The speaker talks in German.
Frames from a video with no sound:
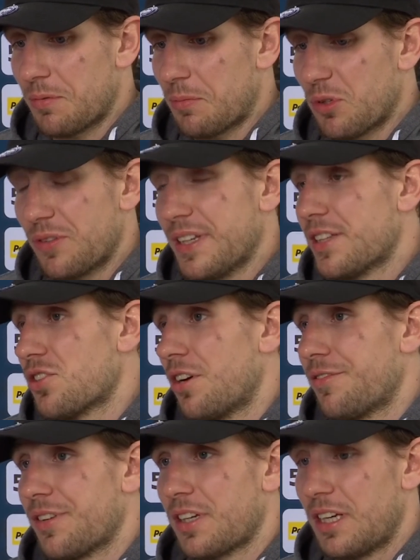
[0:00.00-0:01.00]
wir müssen
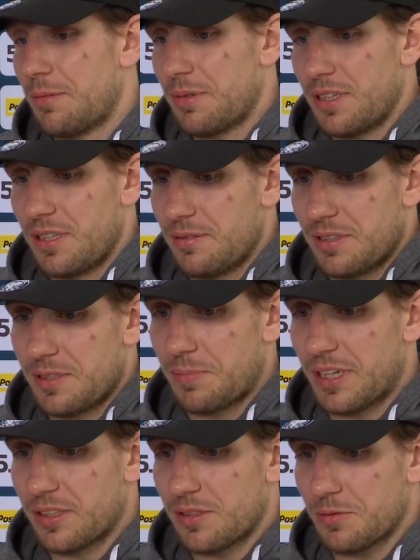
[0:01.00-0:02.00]
weiterarbeiten. Ich glaube, es
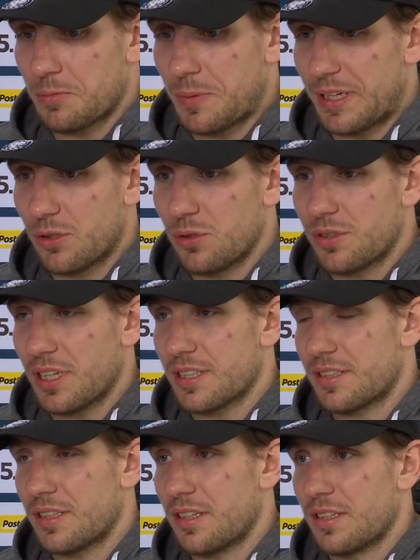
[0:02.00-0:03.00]
bringt, bringt nichts,
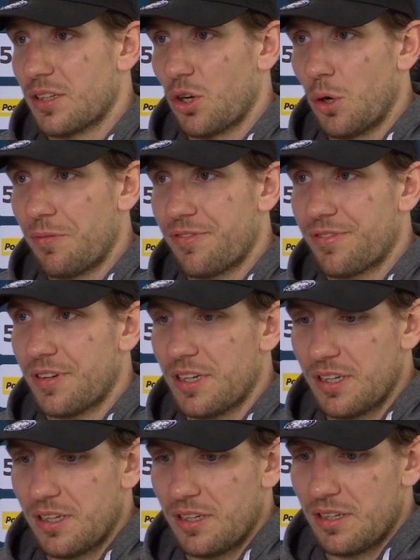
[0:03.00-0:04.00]
jetzt den Kopf
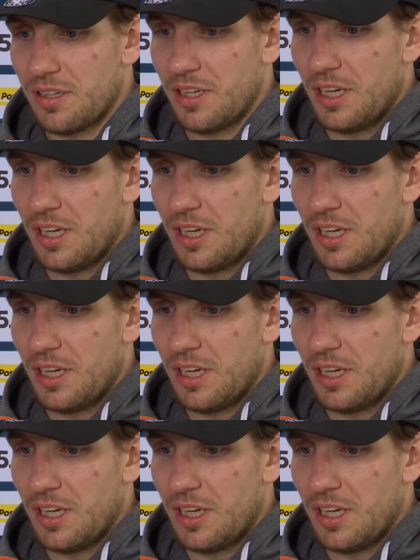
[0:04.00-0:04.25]
äh,